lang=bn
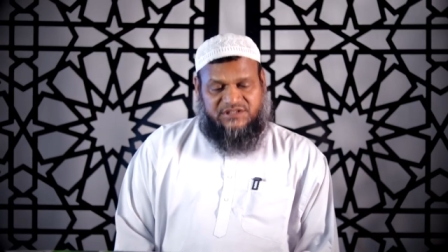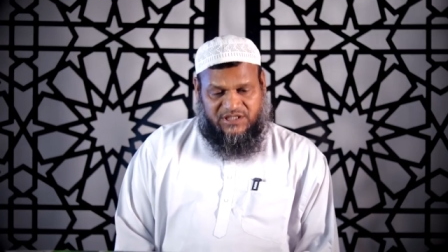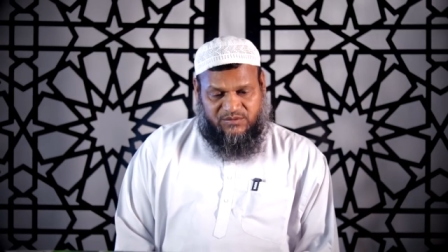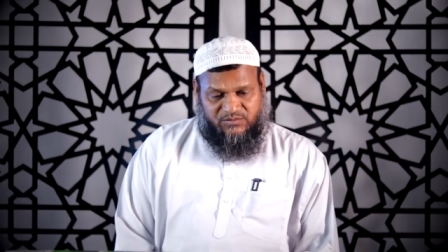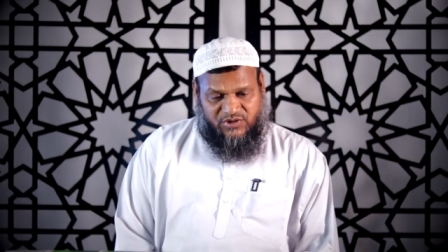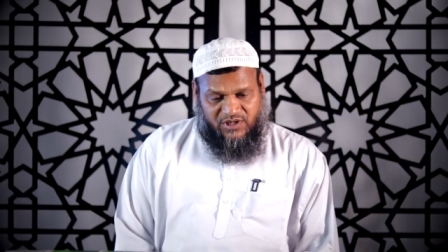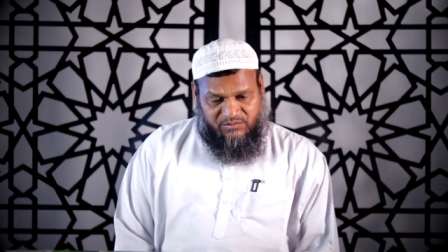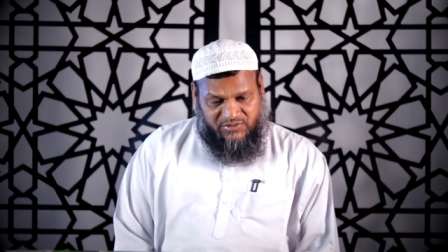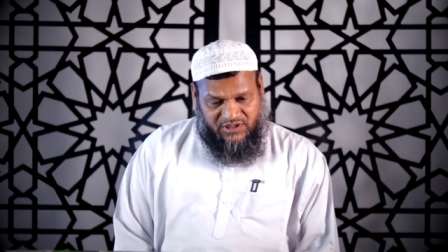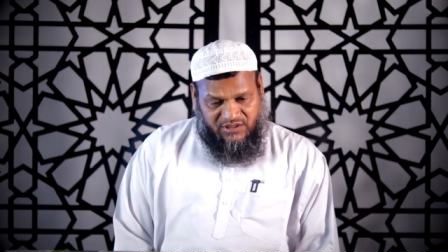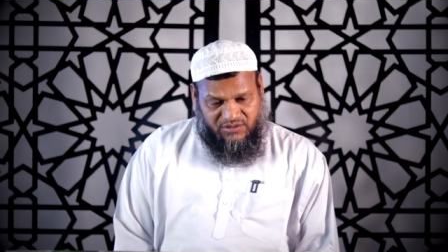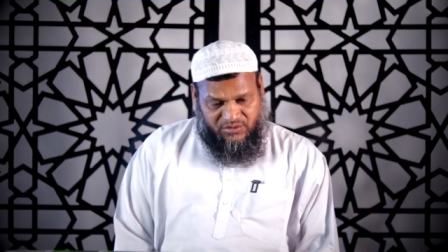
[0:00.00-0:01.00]
যেমন
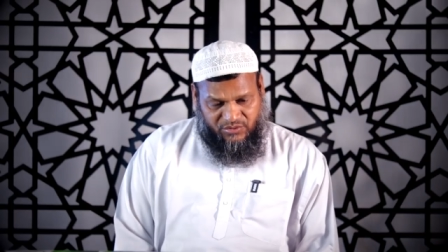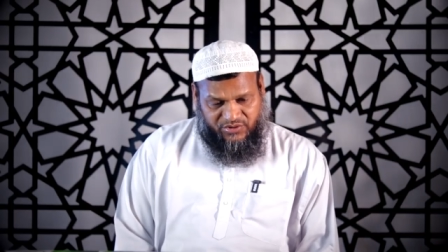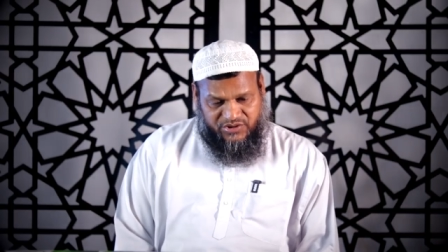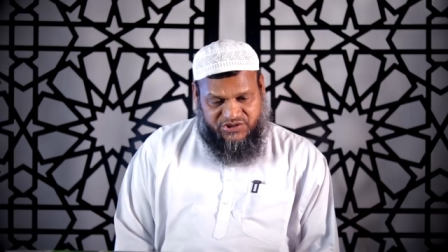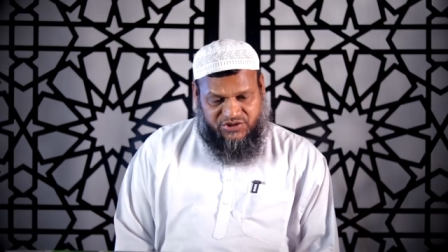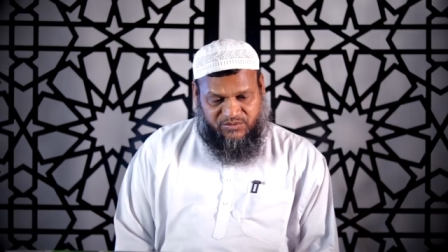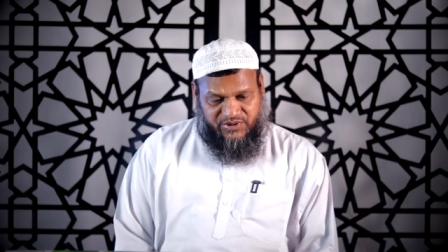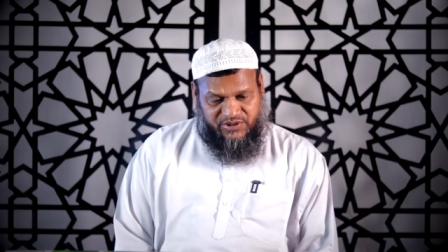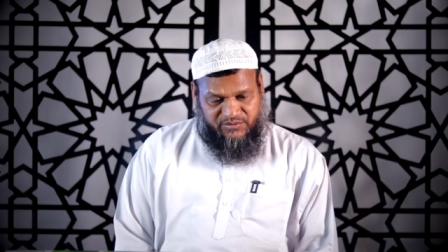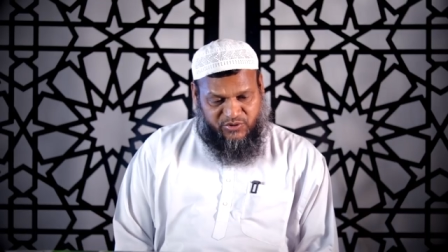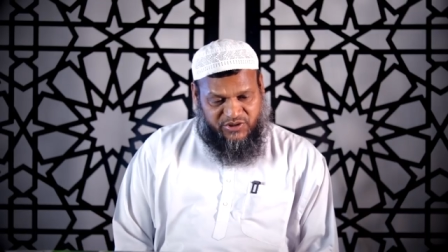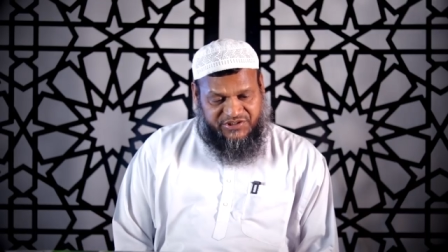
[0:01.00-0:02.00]
আমরা অনেক
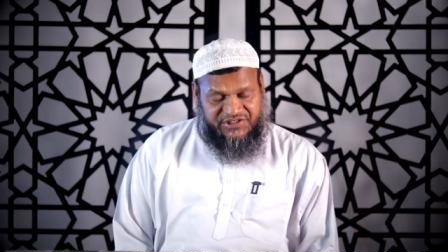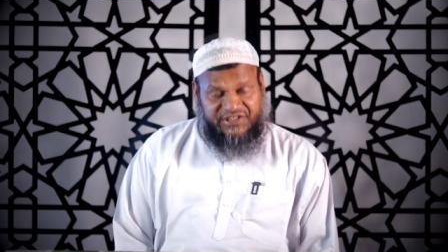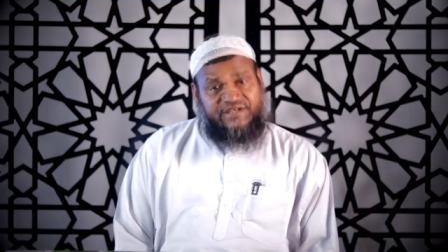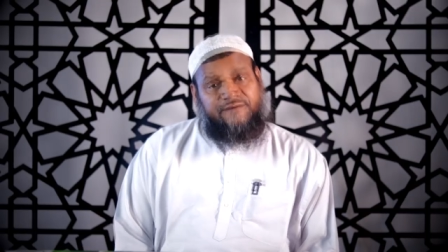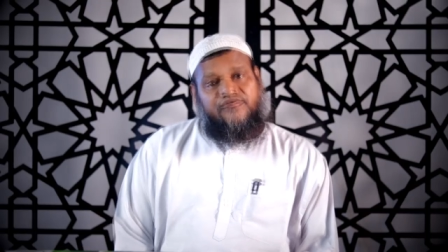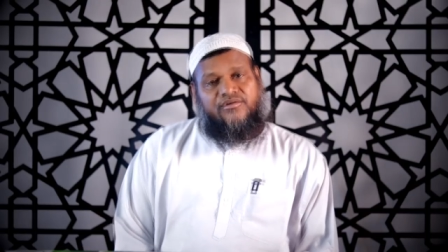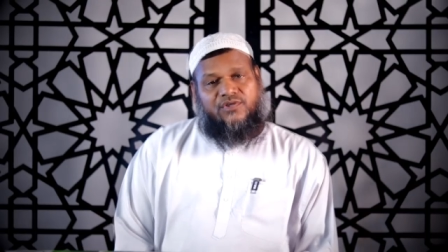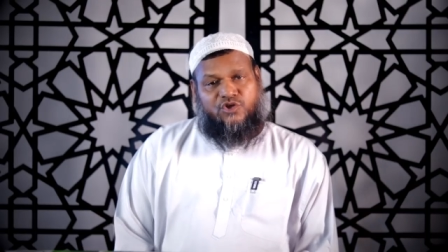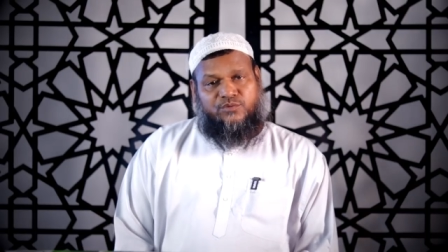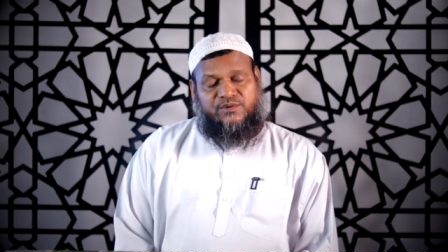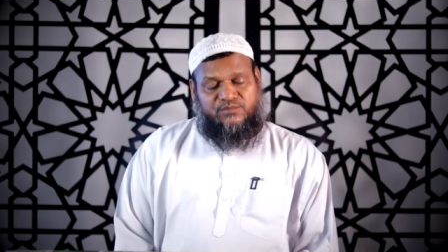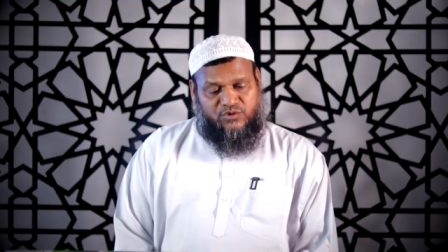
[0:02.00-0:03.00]
সময়ে বলেছি
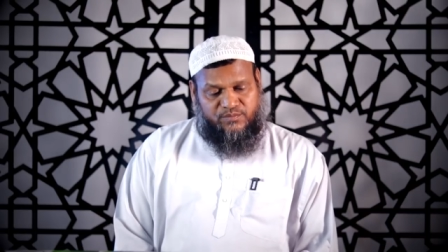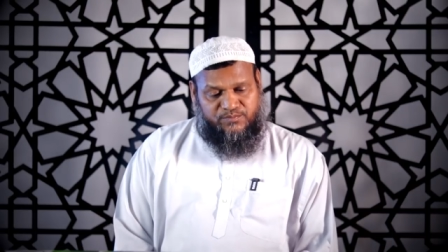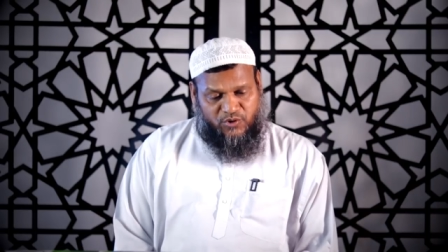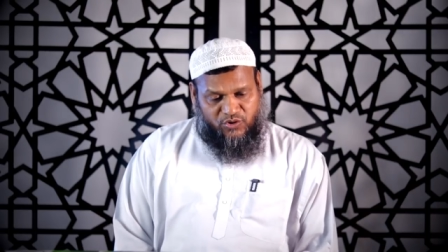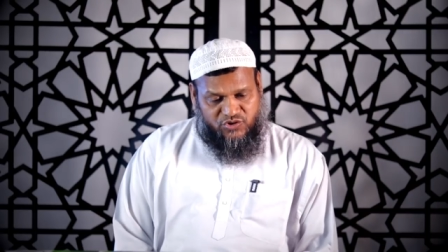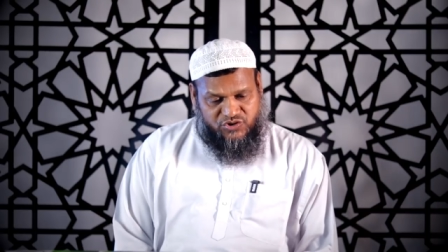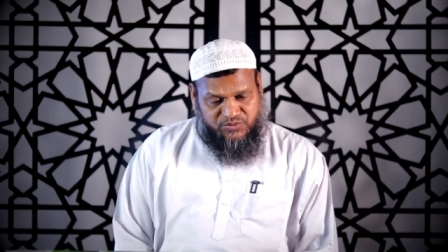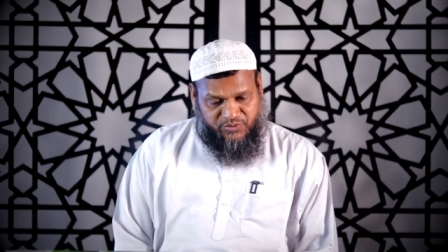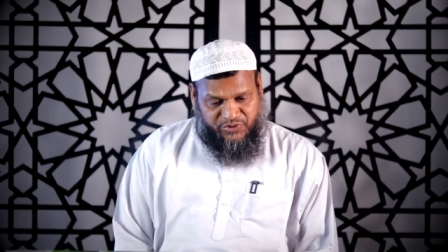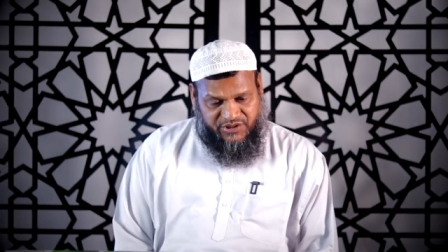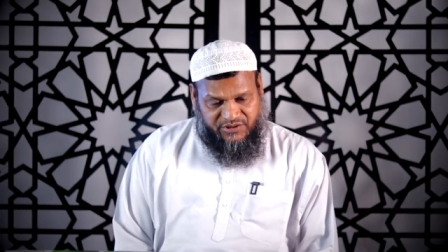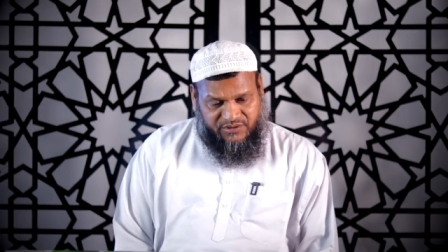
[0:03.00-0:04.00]
নবী মোর
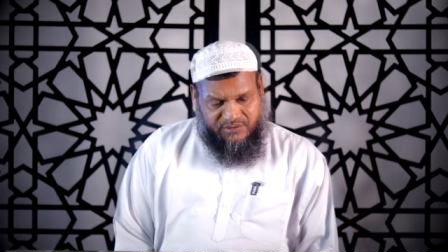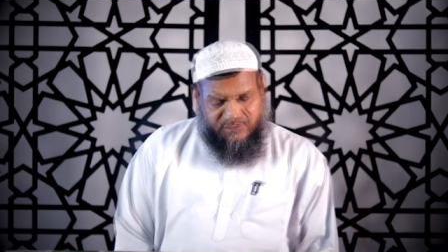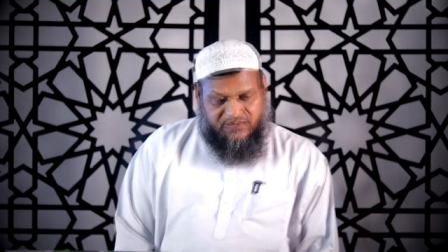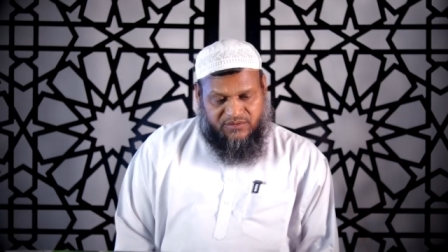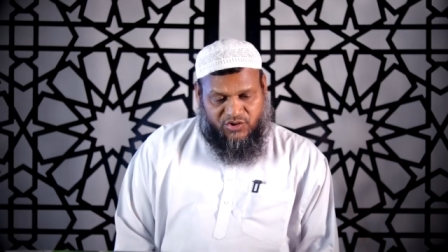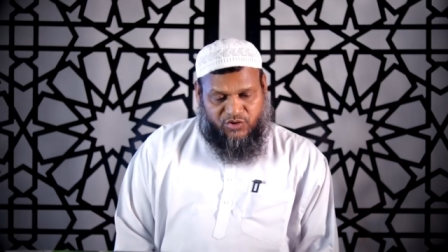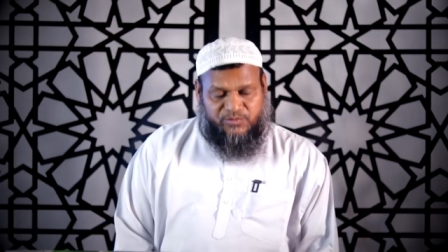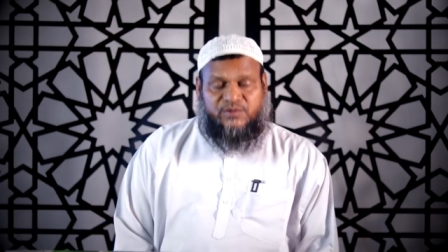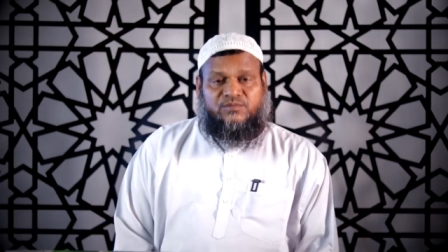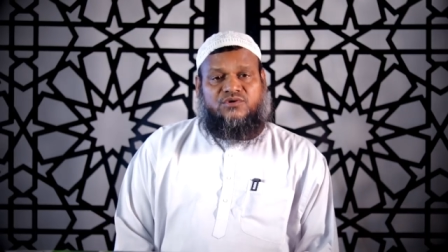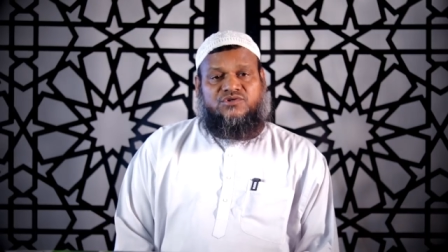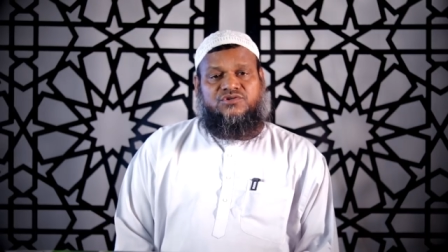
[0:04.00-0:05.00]
পরশমণি নবী
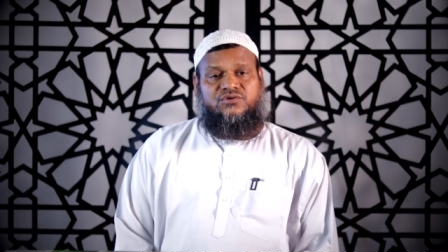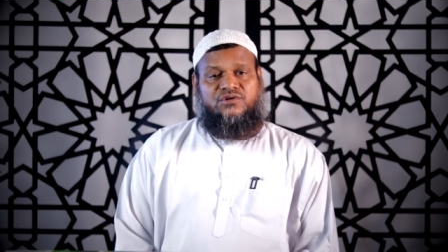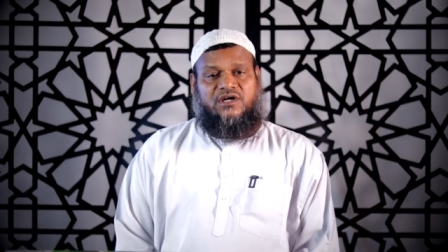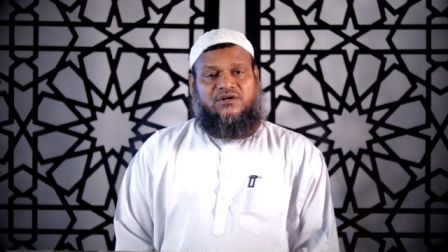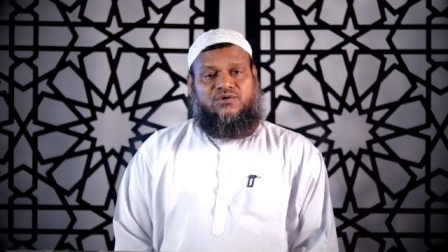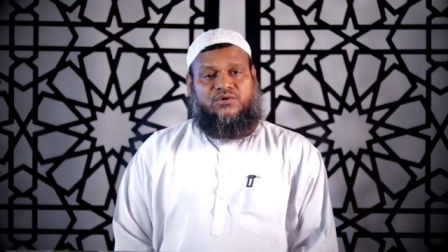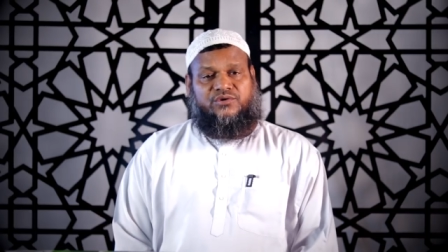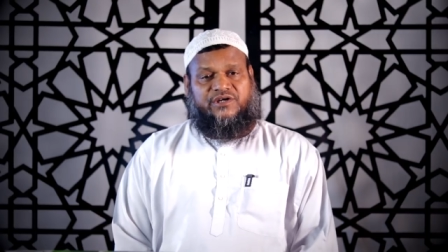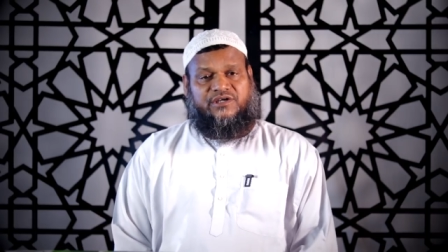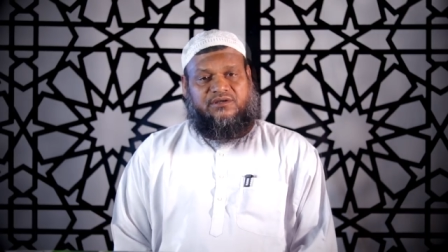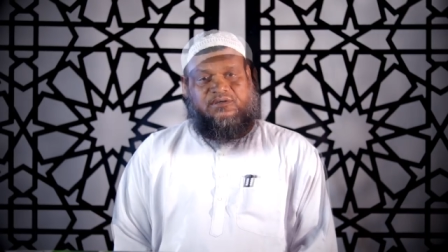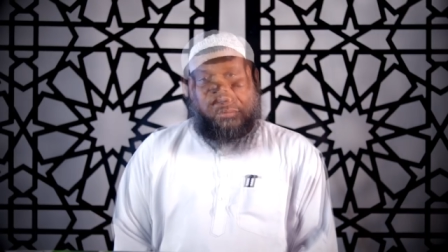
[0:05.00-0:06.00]
মোর সোনার খনি